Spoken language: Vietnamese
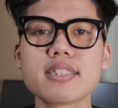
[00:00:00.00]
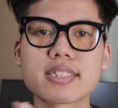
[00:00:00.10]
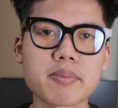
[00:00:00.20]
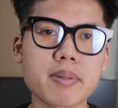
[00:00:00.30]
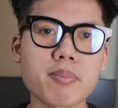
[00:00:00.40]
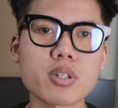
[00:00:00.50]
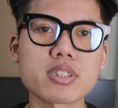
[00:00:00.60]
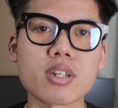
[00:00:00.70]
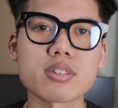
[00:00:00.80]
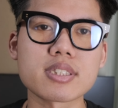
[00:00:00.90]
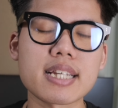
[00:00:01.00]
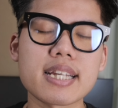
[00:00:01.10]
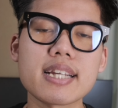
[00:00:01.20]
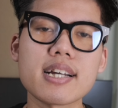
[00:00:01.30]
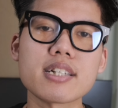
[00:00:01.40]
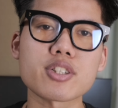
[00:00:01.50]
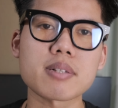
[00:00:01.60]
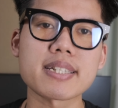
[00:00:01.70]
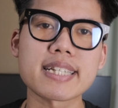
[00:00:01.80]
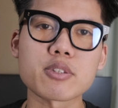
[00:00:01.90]
sim Nport nó sẽ cho các
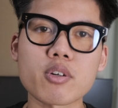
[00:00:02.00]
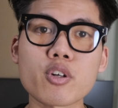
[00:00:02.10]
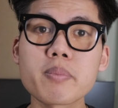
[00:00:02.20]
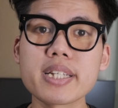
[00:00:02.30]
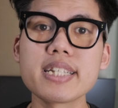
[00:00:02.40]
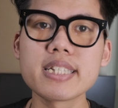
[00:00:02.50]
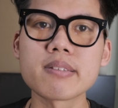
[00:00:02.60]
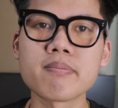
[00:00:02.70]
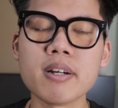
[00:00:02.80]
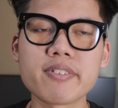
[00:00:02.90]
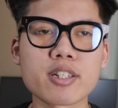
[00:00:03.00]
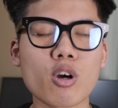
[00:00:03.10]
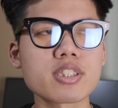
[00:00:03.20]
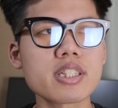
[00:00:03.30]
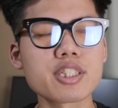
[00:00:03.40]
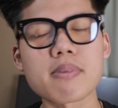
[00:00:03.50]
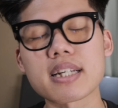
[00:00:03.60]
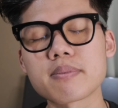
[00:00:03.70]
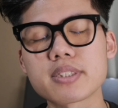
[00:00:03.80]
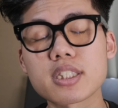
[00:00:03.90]
bạn thanh toán qua mini bởi vì có rất là nhiều bạn
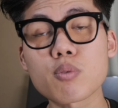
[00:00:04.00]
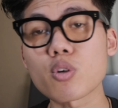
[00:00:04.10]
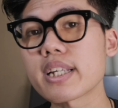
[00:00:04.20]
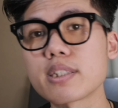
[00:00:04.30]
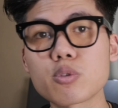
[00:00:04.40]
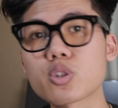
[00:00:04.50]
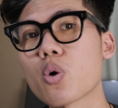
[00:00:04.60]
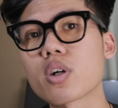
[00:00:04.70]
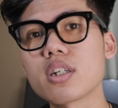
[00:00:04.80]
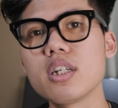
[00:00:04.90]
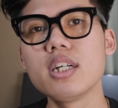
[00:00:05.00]
thậm chí không có thẻ chu trồ cơ